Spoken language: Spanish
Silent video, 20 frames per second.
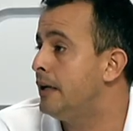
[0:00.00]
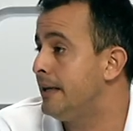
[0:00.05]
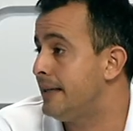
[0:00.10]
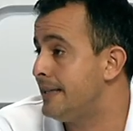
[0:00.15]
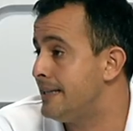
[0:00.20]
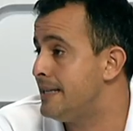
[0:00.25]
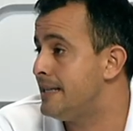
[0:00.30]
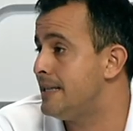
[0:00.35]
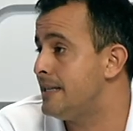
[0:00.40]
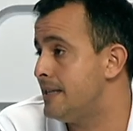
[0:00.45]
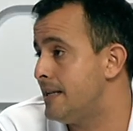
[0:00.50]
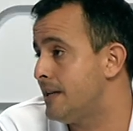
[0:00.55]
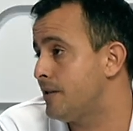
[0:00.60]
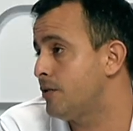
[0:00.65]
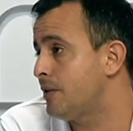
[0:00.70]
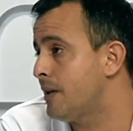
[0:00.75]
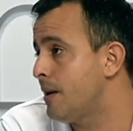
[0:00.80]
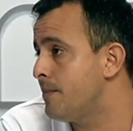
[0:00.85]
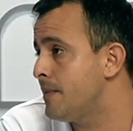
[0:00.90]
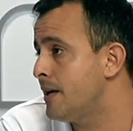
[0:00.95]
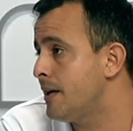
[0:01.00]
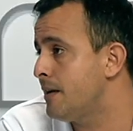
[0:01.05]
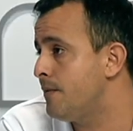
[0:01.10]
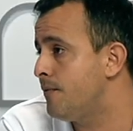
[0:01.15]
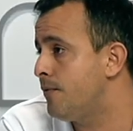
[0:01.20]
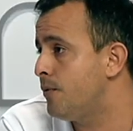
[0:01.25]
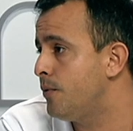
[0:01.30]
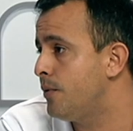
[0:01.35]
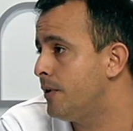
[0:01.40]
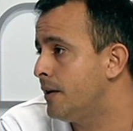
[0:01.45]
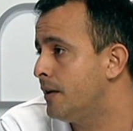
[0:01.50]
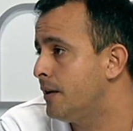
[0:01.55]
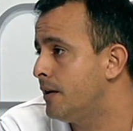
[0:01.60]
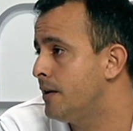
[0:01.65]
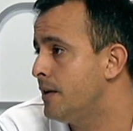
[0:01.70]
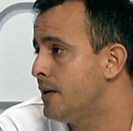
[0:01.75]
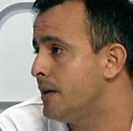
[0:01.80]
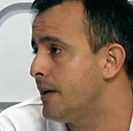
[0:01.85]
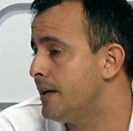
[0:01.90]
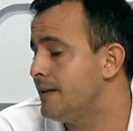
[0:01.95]
y, eso también influye.
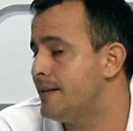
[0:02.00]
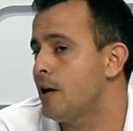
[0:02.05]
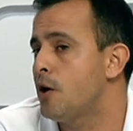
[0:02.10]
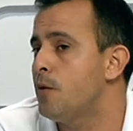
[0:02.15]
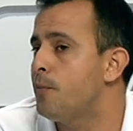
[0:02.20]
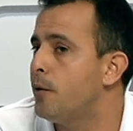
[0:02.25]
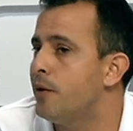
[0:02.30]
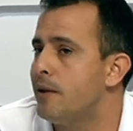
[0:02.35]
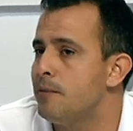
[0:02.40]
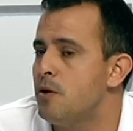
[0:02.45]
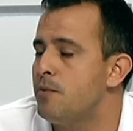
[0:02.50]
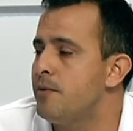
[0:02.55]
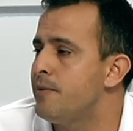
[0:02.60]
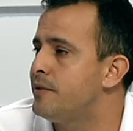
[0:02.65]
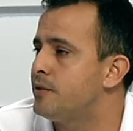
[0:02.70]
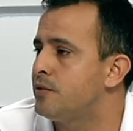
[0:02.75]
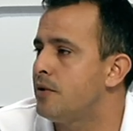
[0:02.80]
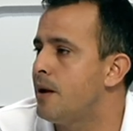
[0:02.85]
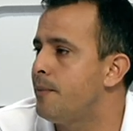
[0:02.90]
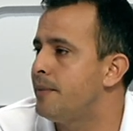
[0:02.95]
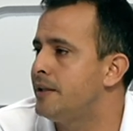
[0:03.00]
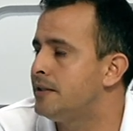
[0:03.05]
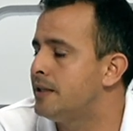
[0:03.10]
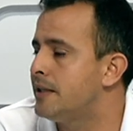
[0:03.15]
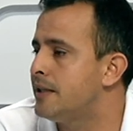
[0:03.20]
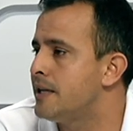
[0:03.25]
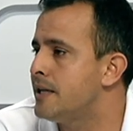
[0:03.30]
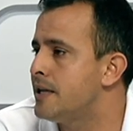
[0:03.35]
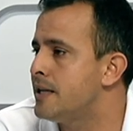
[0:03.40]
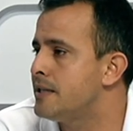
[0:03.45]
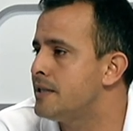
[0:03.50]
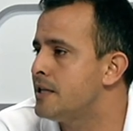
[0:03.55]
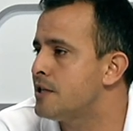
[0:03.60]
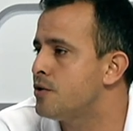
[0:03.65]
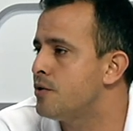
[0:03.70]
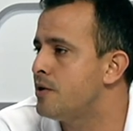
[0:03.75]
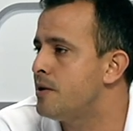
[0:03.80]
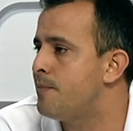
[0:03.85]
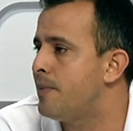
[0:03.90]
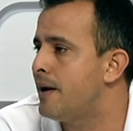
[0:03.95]
Ya no podemos vivir solamente de,
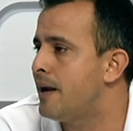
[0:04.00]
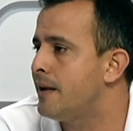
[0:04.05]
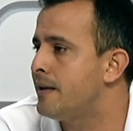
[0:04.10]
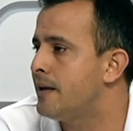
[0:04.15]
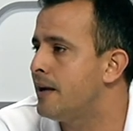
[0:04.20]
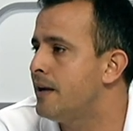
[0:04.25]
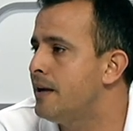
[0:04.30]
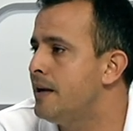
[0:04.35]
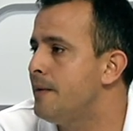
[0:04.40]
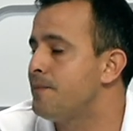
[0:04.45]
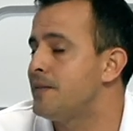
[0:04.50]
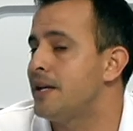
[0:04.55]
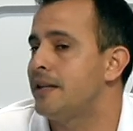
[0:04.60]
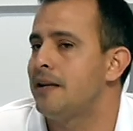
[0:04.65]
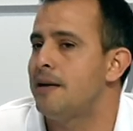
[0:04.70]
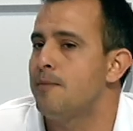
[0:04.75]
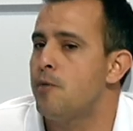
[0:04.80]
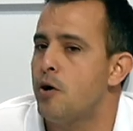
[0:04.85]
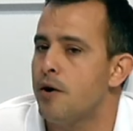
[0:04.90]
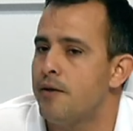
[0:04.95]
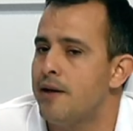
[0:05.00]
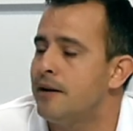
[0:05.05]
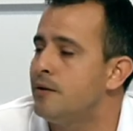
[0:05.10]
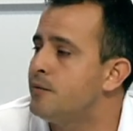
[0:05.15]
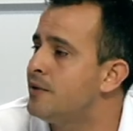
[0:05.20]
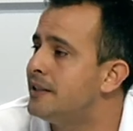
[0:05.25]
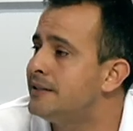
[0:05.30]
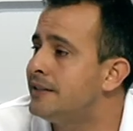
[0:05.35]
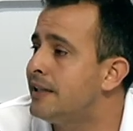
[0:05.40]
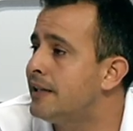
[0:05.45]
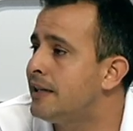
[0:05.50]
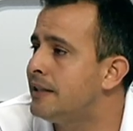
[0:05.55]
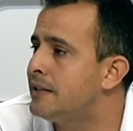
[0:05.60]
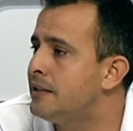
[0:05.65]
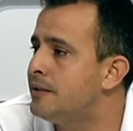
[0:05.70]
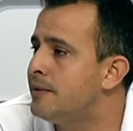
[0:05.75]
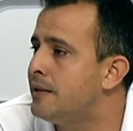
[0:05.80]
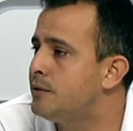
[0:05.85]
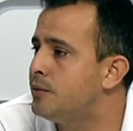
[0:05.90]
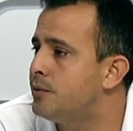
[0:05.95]
sol y playa, ya tenemos que darle una
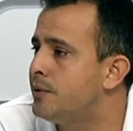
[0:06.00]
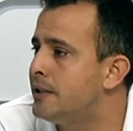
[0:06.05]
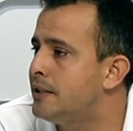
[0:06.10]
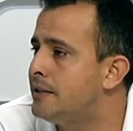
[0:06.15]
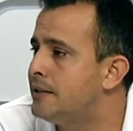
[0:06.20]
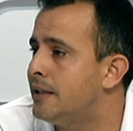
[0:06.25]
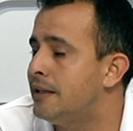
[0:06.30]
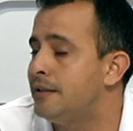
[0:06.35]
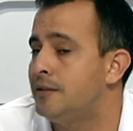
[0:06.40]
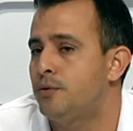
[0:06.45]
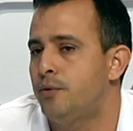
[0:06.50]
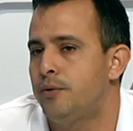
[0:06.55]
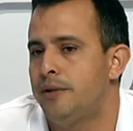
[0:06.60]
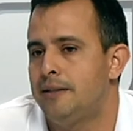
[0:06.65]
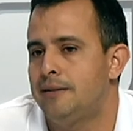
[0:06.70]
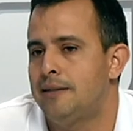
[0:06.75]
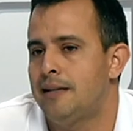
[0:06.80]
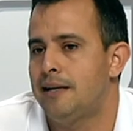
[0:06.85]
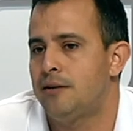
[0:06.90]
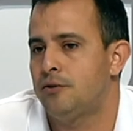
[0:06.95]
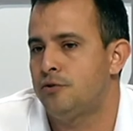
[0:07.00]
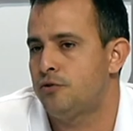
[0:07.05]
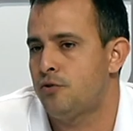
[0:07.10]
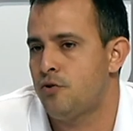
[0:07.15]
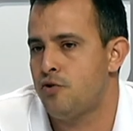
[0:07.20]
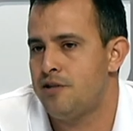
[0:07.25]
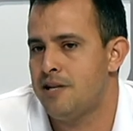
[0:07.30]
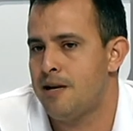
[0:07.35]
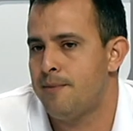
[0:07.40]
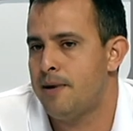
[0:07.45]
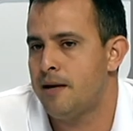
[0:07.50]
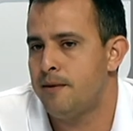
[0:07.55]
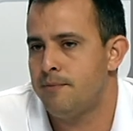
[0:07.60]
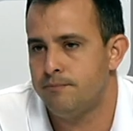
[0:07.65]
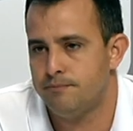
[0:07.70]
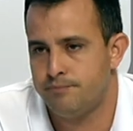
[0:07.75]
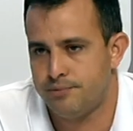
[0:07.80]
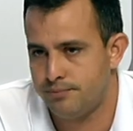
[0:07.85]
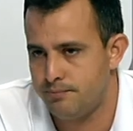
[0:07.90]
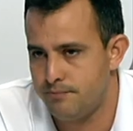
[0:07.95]
alternativa al turista. El turista, a nosotros nos llaman
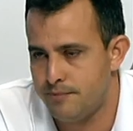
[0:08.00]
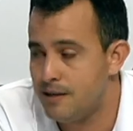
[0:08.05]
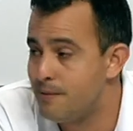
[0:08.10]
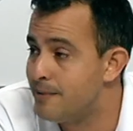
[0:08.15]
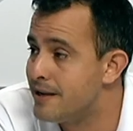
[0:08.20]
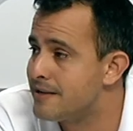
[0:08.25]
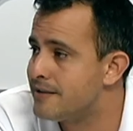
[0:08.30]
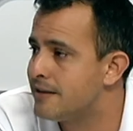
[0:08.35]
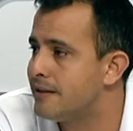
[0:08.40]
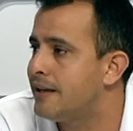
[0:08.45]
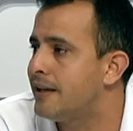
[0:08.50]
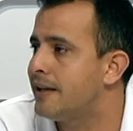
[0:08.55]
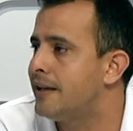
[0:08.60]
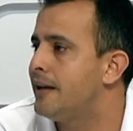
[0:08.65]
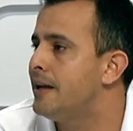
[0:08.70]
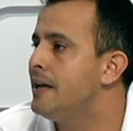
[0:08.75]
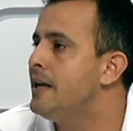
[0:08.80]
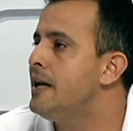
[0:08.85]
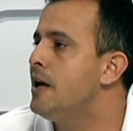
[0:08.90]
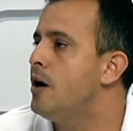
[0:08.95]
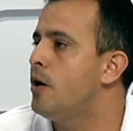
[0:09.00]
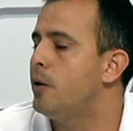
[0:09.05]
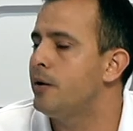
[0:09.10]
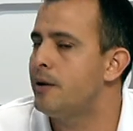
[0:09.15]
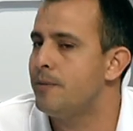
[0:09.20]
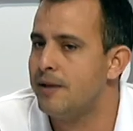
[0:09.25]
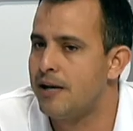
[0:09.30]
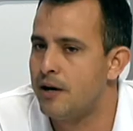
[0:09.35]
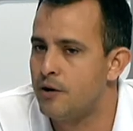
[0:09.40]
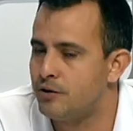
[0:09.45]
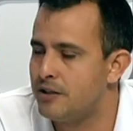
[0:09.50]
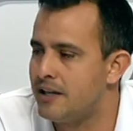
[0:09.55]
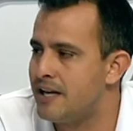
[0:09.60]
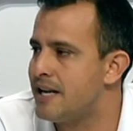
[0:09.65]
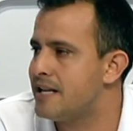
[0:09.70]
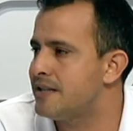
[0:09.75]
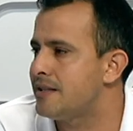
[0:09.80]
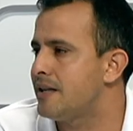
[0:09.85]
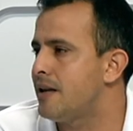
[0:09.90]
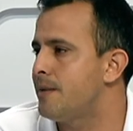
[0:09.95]
pues, mil veces de que, oye, mira, no tienen
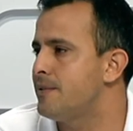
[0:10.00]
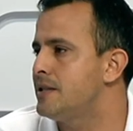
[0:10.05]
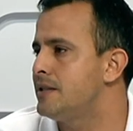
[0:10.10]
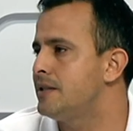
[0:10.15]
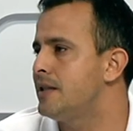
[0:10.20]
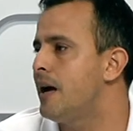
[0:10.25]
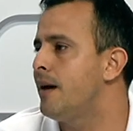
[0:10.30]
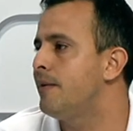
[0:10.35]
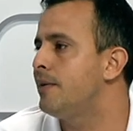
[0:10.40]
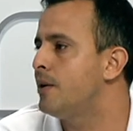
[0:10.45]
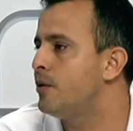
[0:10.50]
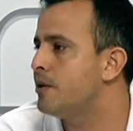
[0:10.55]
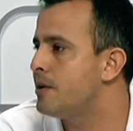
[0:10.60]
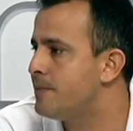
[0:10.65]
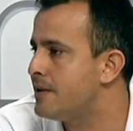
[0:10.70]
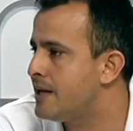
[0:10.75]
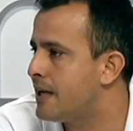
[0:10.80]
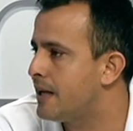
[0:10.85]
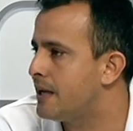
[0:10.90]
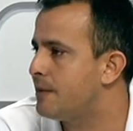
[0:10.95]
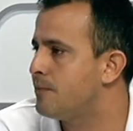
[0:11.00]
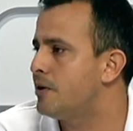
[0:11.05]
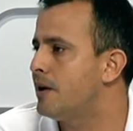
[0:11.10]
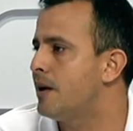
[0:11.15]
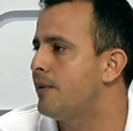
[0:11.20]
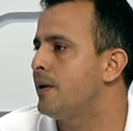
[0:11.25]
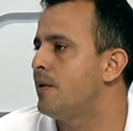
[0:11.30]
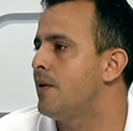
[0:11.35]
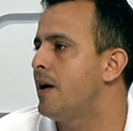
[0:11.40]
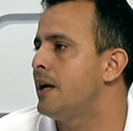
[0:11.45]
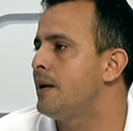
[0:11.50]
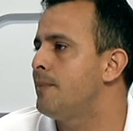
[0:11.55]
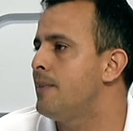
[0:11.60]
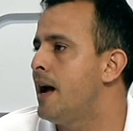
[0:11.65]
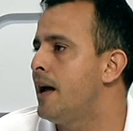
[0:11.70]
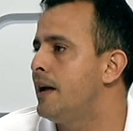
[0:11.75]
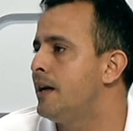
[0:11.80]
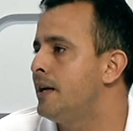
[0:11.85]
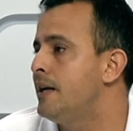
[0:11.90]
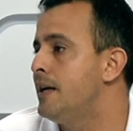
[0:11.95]
que ser visitables, oye, mira, queremos ir a ver los
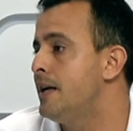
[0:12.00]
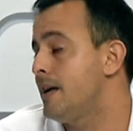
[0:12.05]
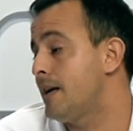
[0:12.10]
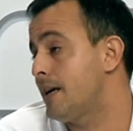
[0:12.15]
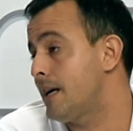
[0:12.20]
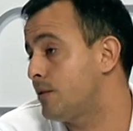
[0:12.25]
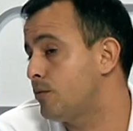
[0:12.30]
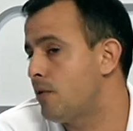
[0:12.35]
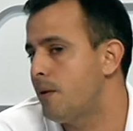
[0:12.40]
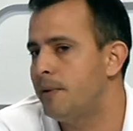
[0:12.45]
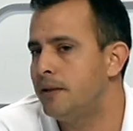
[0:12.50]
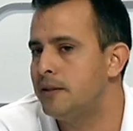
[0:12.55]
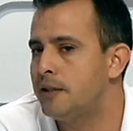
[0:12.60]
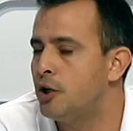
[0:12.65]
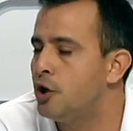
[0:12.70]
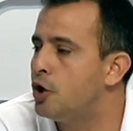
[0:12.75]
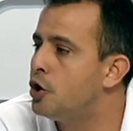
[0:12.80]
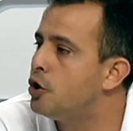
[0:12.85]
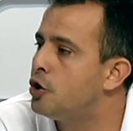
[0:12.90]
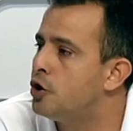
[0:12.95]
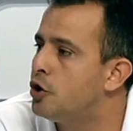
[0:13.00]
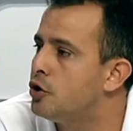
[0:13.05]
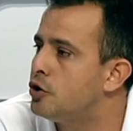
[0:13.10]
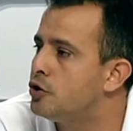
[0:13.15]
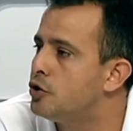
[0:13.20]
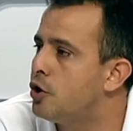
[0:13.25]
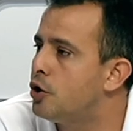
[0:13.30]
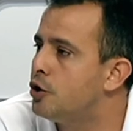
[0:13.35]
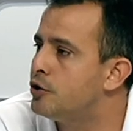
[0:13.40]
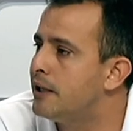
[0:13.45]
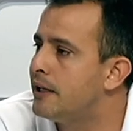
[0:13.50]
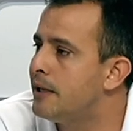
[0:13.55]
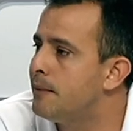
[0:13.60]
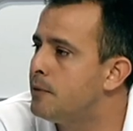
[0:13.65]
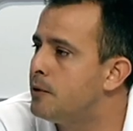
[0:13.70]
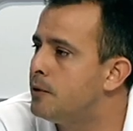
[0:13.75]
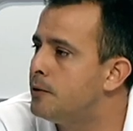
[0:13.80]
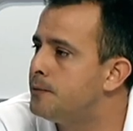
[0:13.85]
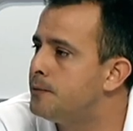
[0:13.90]
animales, que actualmente no, no, lo tenemos.